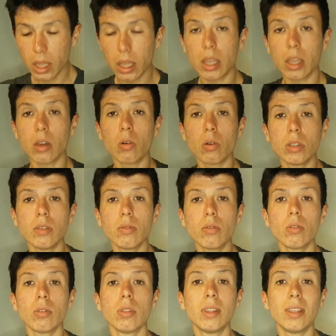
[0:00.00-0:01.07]
Et au
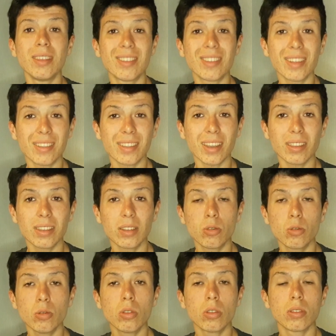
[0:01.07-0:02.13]
niveau des
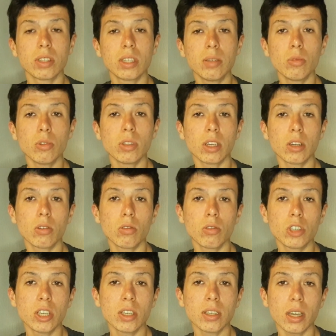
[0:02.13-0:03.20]
incertitudes, Timothée
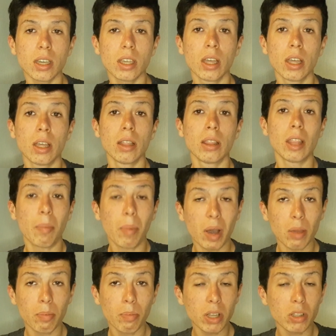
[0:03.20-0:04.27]
Kolodziejczak
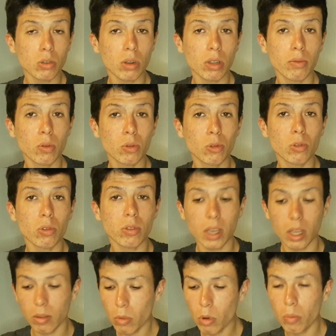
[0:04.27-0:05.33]
n'apparaît pas sur les photos
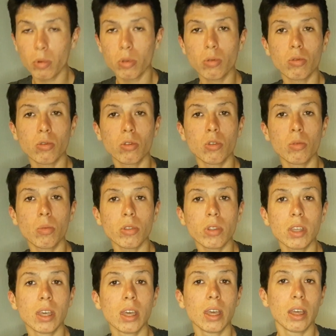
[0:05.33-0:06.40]
d'entraînement. On peut donc se
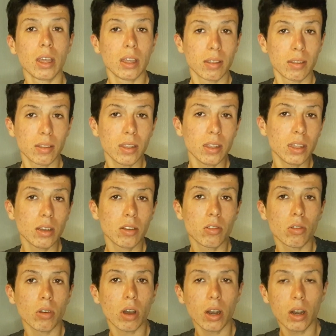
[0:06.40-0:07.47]
demander s'il
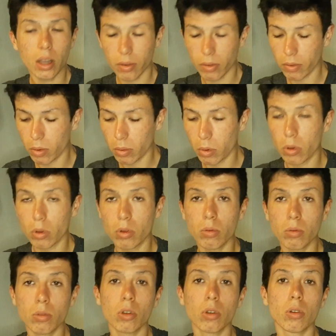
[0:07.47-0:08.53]
sera là euh,
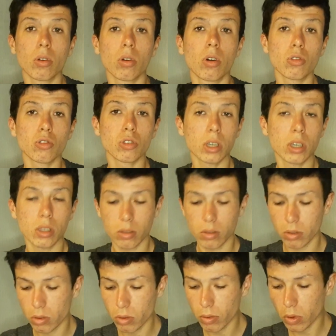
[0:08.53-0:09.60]
contre Angers
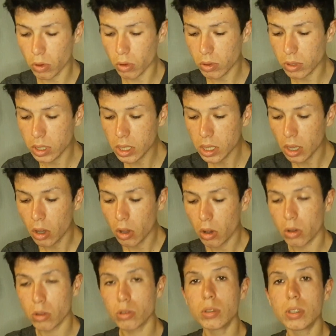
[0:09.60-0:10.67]
ce vendredi.
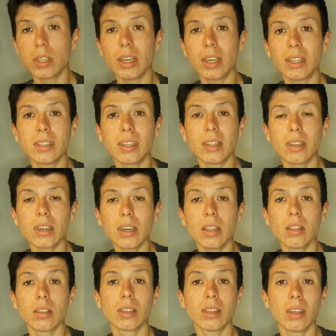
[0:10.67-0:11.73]
Ensuite, Étienne
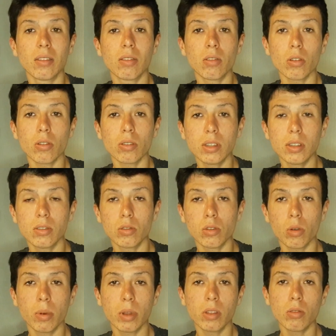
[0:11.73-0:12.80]
Green qui est sorti
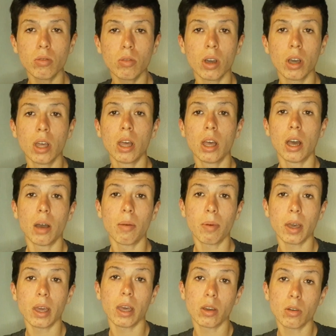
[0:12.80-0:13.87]
sur blessure
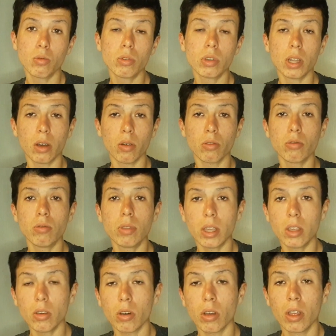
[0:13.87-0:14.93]
après un coup qu'il a reçu
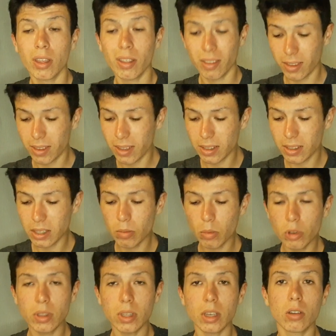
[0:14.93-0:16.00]
d'ailleurs. C'était
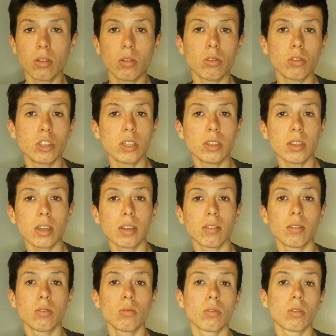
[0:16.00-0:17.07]
Timothée Kolodziejczak,
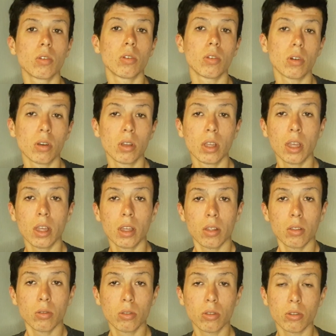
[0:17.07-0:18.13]
C'est donc euh,
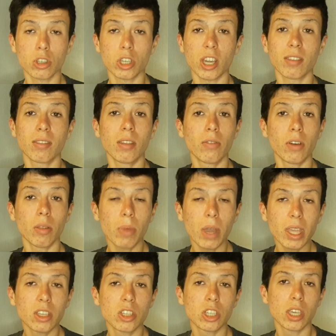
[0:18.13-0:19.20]
notre cher Stéphane
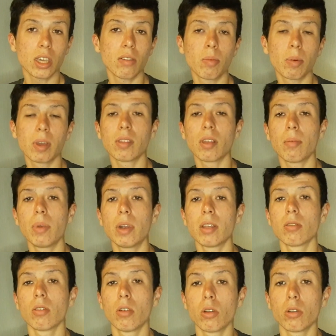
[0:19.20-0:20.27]
Bajic qui avait pris sa
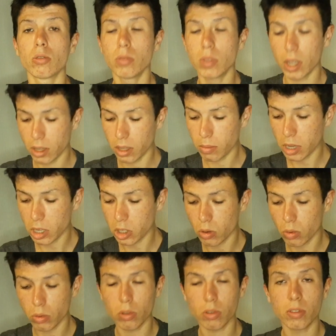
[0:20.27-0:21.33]
place lors du dernier
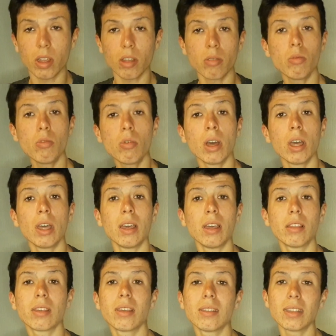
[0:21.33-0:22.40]
match contre Strasbourg.
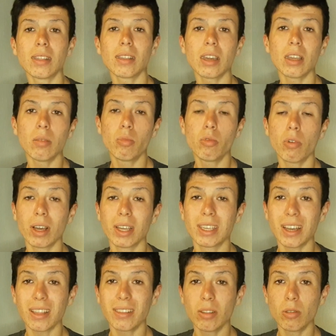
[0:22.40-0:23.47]
Est-ce qu'Etienne Green pourra
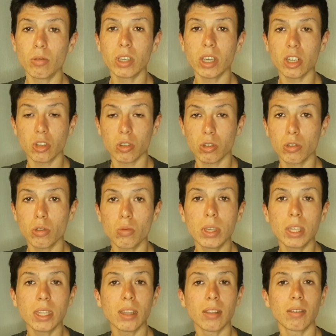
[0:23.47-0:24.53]
garder nos cages ce
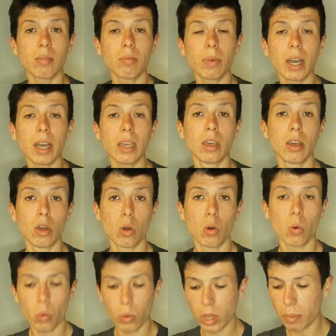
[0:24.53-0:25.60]
week-end C'est pareil,
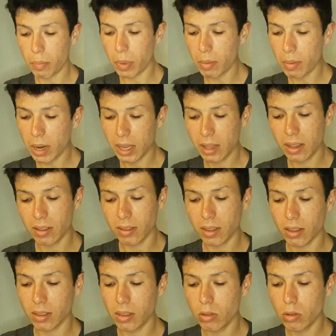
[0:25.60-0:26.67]
on a pas mal
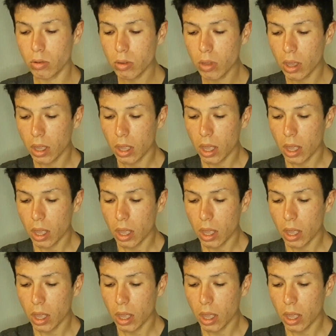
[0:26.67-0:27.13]
d'incertitudes.